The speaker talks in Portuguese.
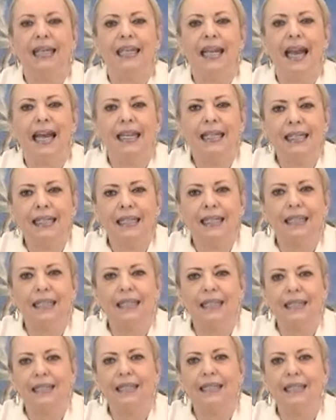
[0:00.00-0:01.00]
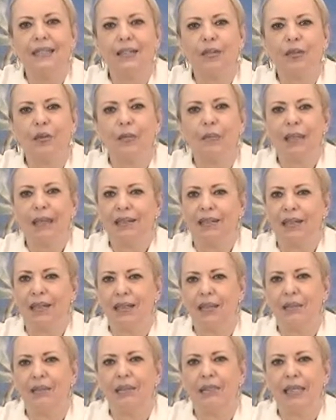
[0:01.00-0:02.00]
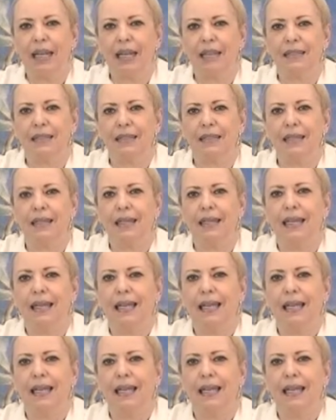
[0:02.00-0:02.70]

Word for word: e ainda assim a tormenta não cessa,